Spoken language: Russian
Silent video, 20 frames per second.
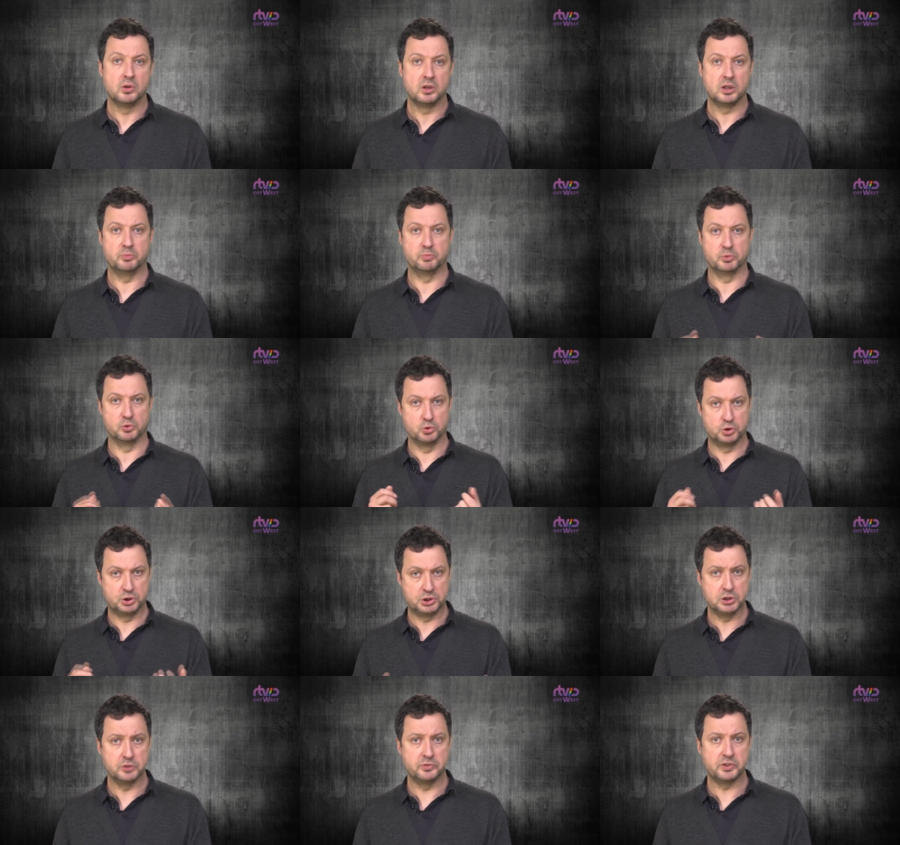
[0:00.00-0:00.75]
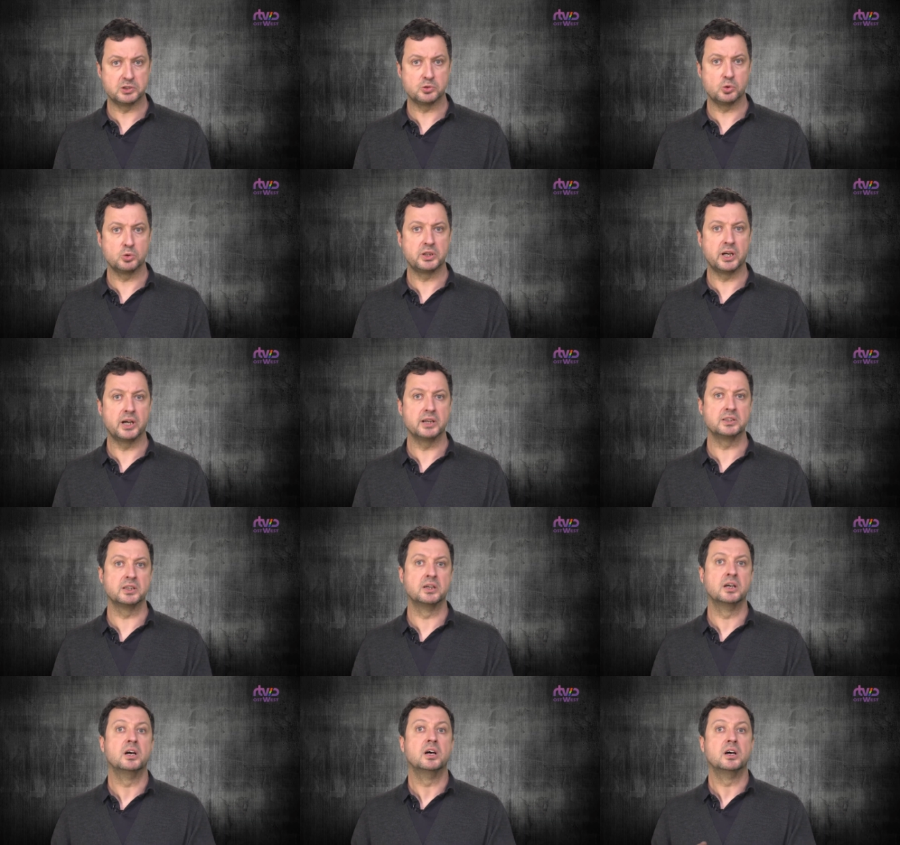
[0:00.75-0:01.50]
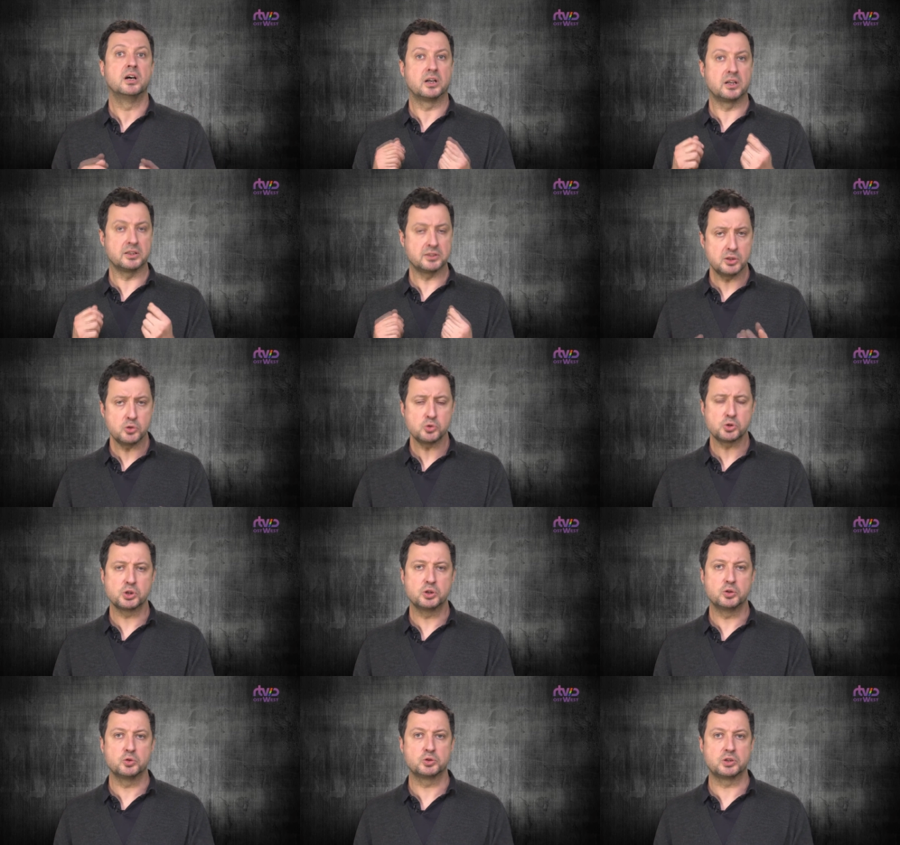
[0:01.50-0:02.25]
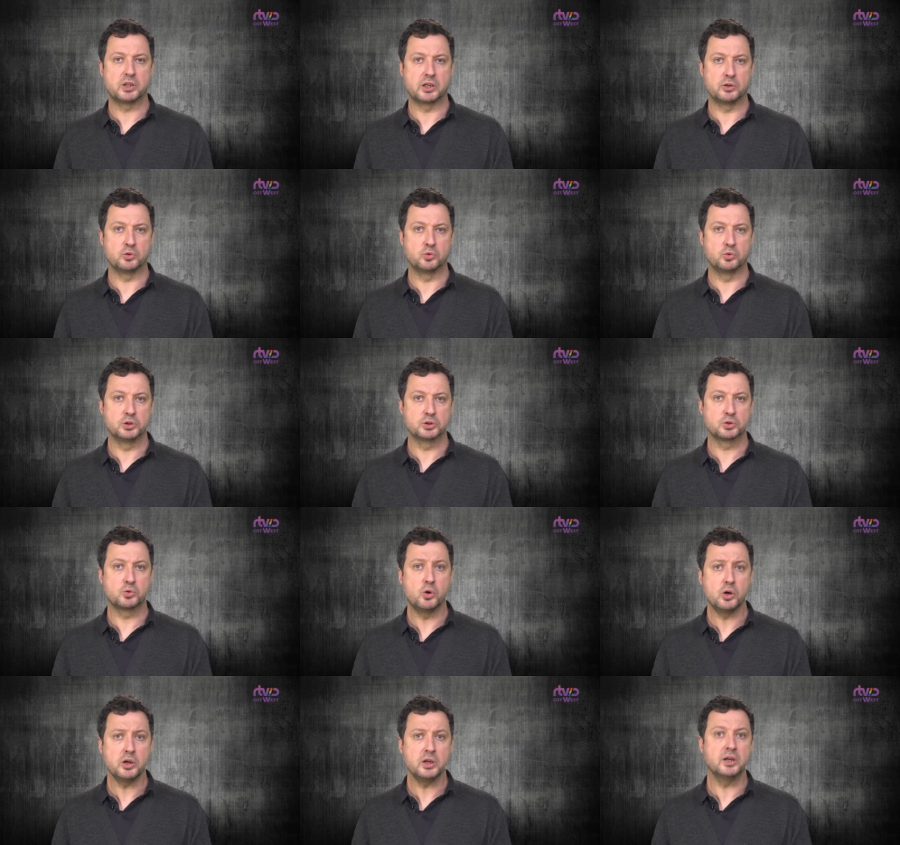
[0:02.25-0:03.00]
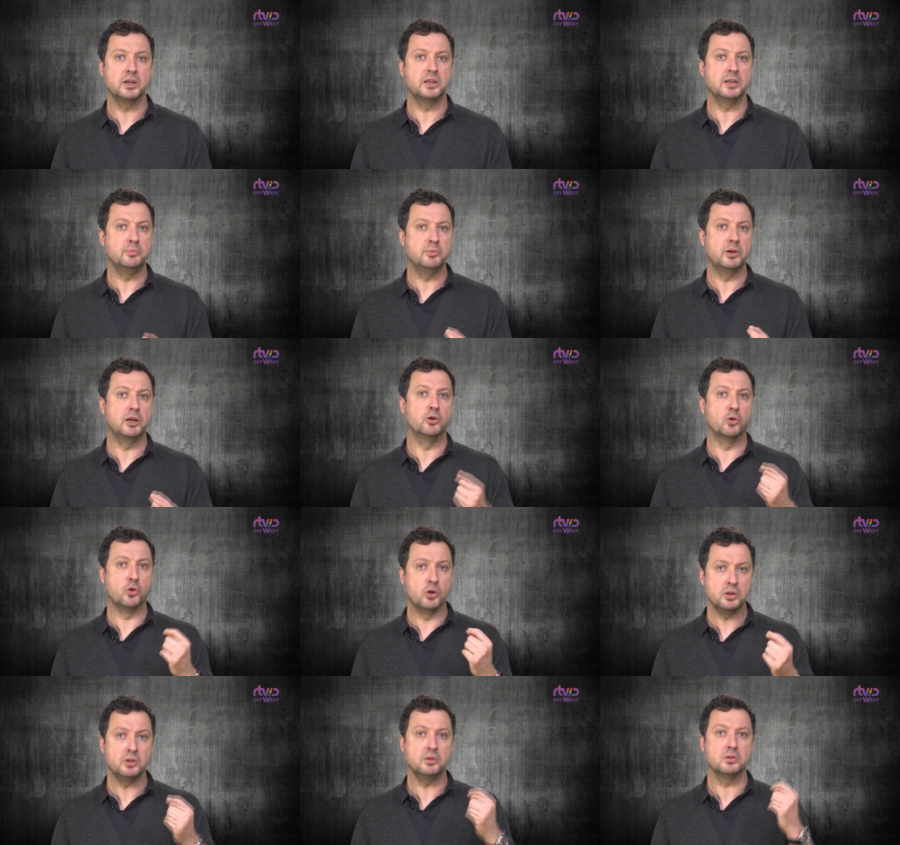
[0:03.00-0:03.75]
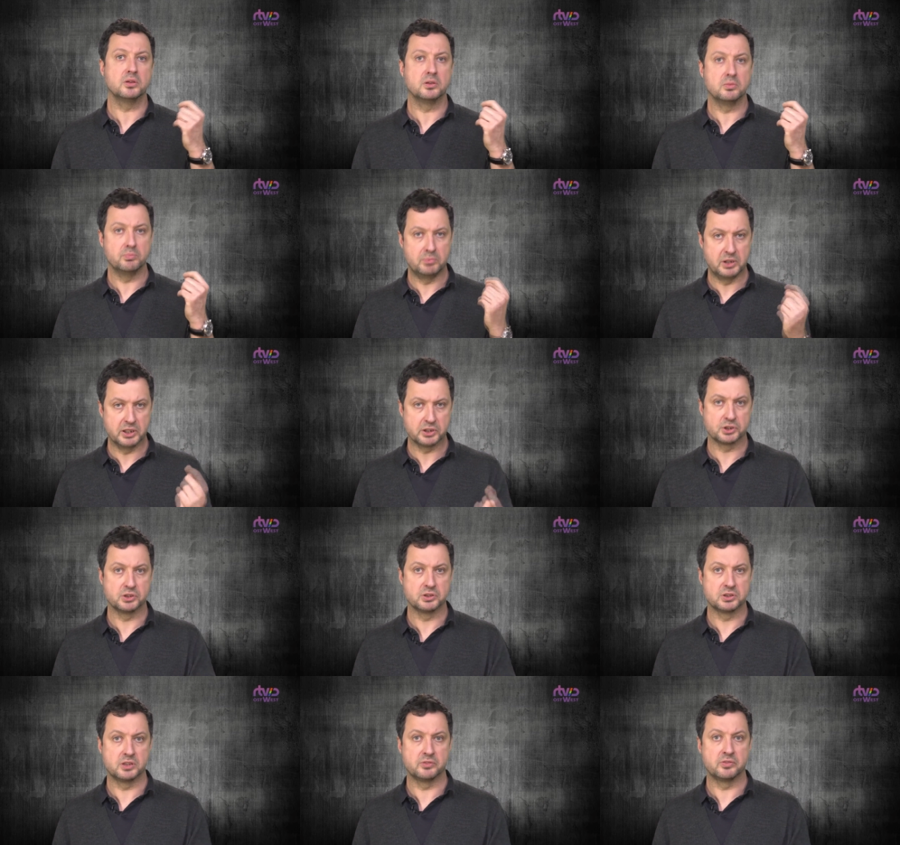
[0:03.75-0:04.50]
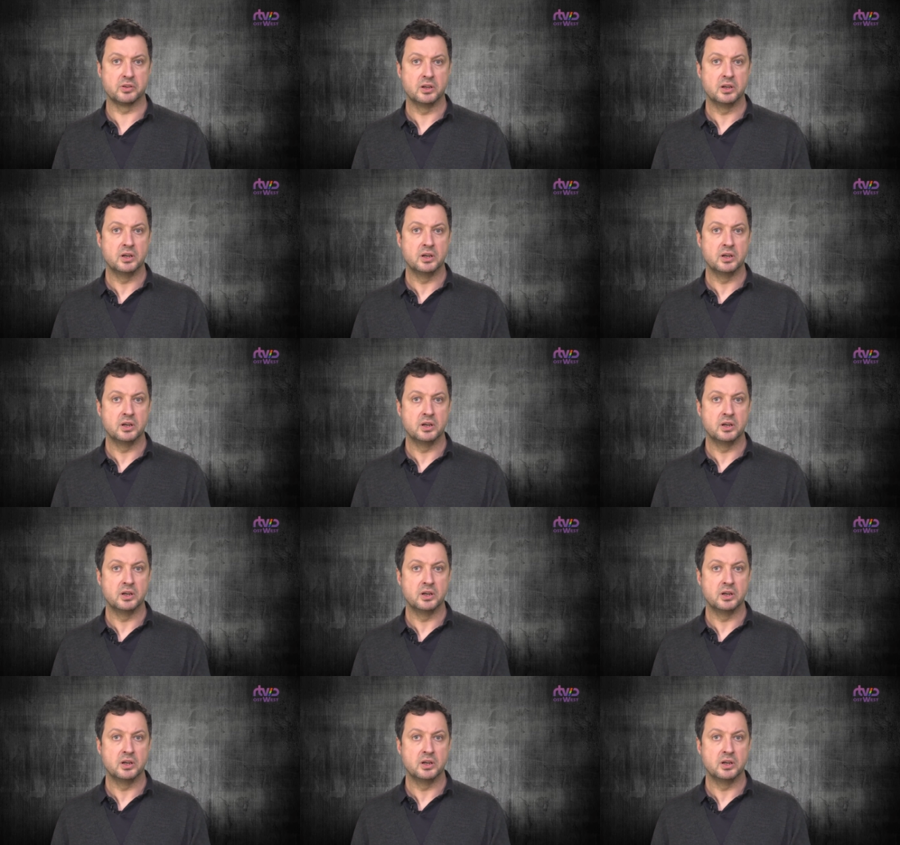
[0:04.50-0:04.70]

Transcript: и получил в результате разрушенную страну изгоя и миллион беженцев.